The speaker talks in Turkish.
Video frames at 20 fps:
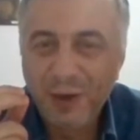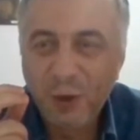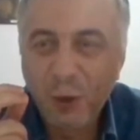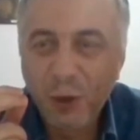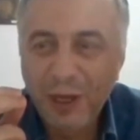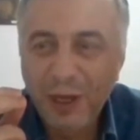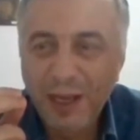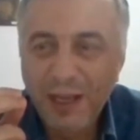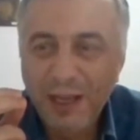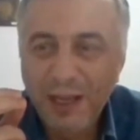
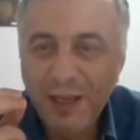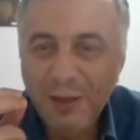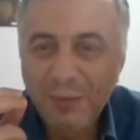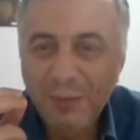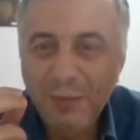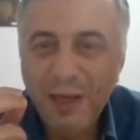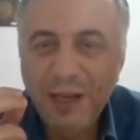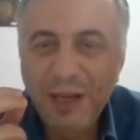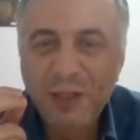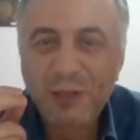Olay
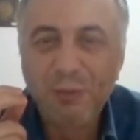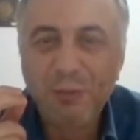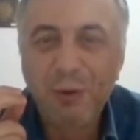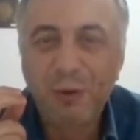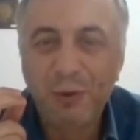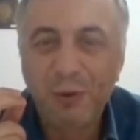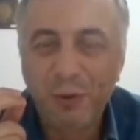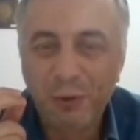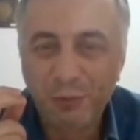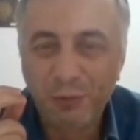
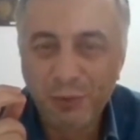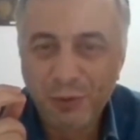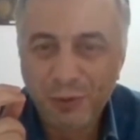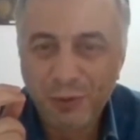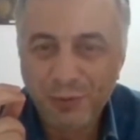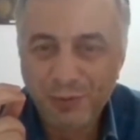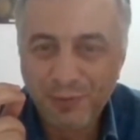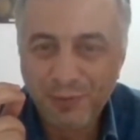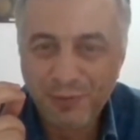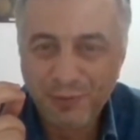perşembe günü
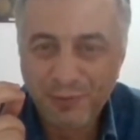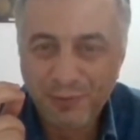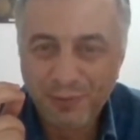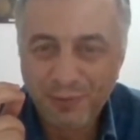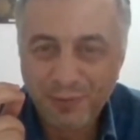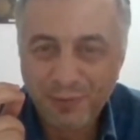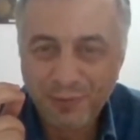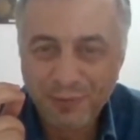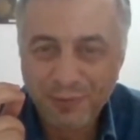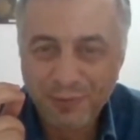olmuş.
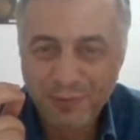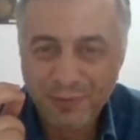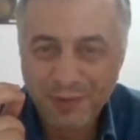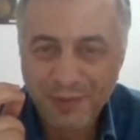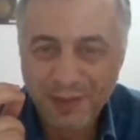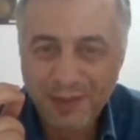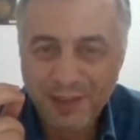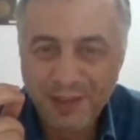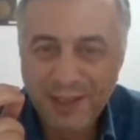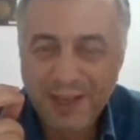
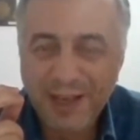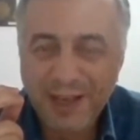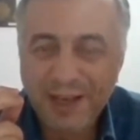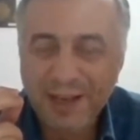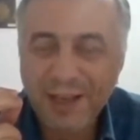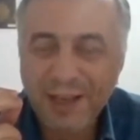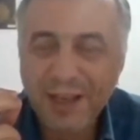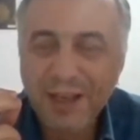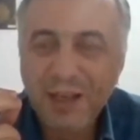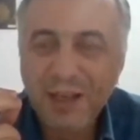
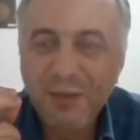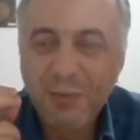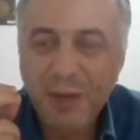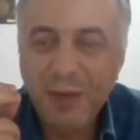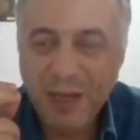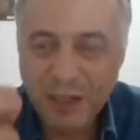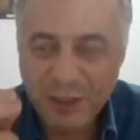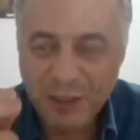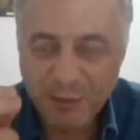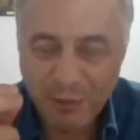Yani
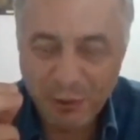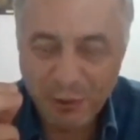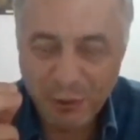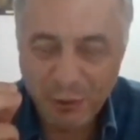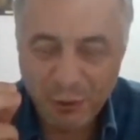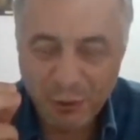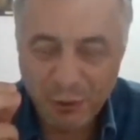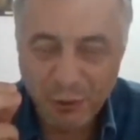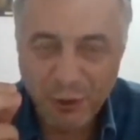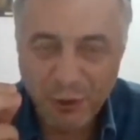perşembe
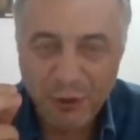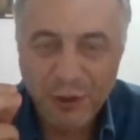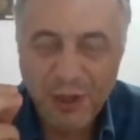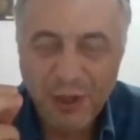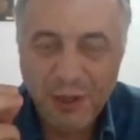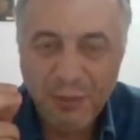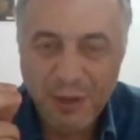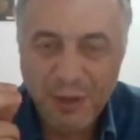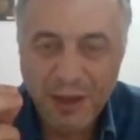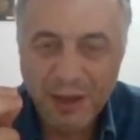günü diyor
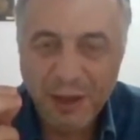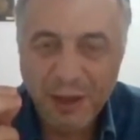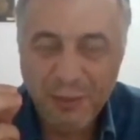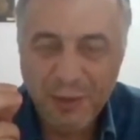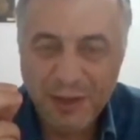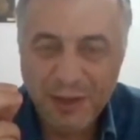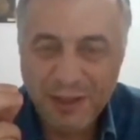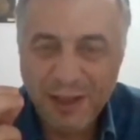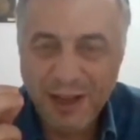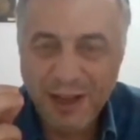
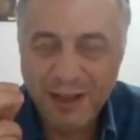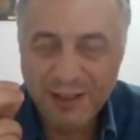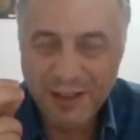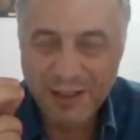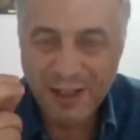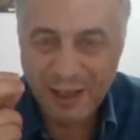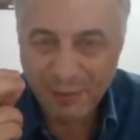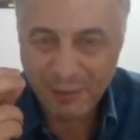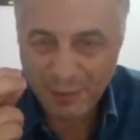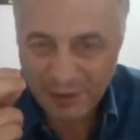peygamber kağıt
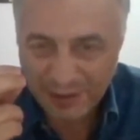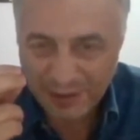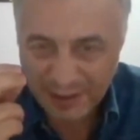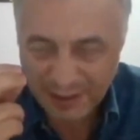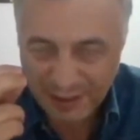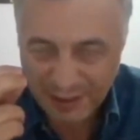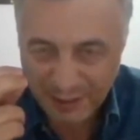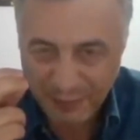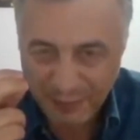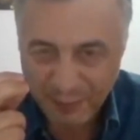kalem
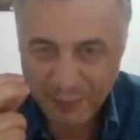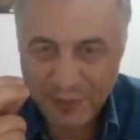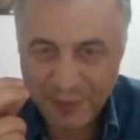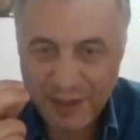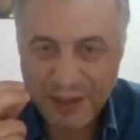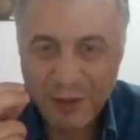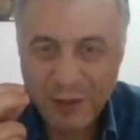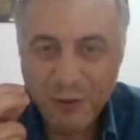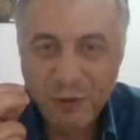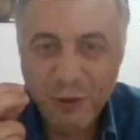istedi.
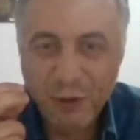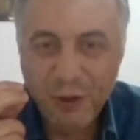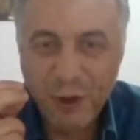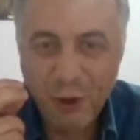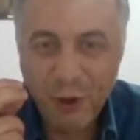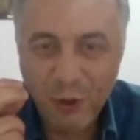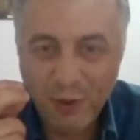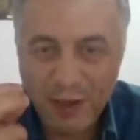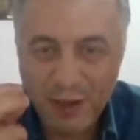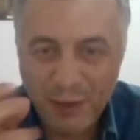
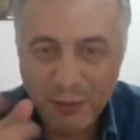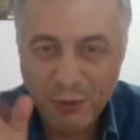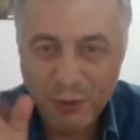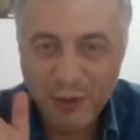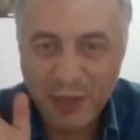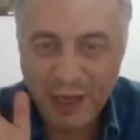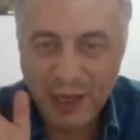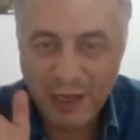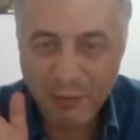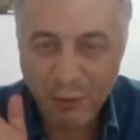Sonra Ömer bu
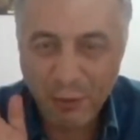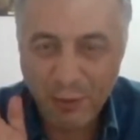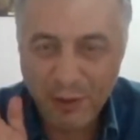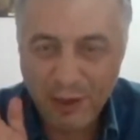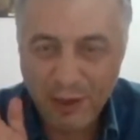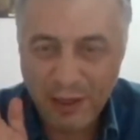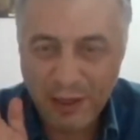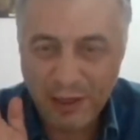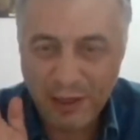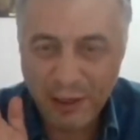zalim
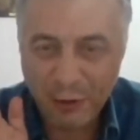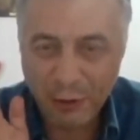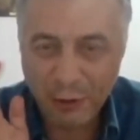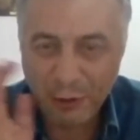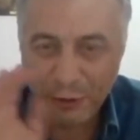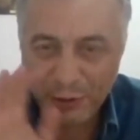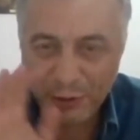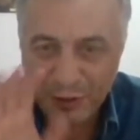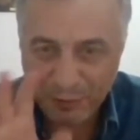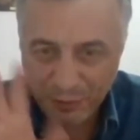Ömer engel
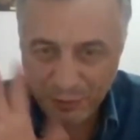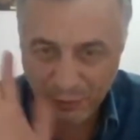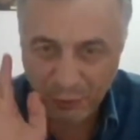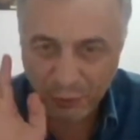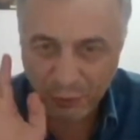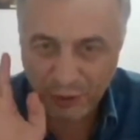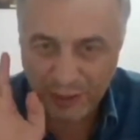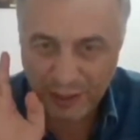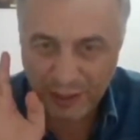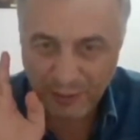oldu. Şimdi
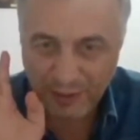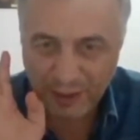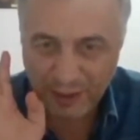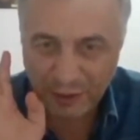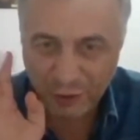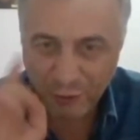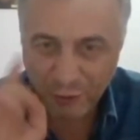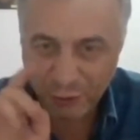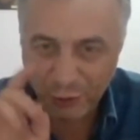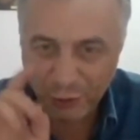bu kelime
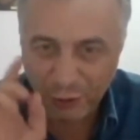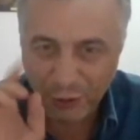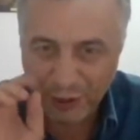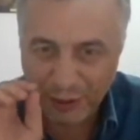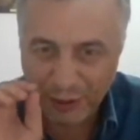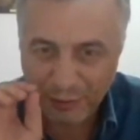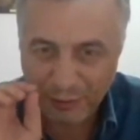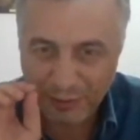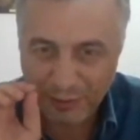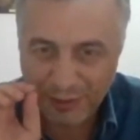geçiyor. Bu çok
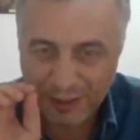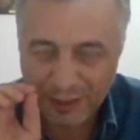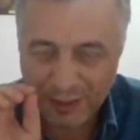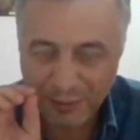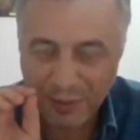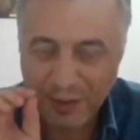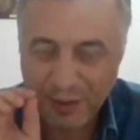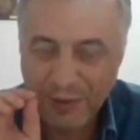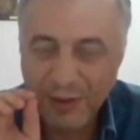önemli bir kelime.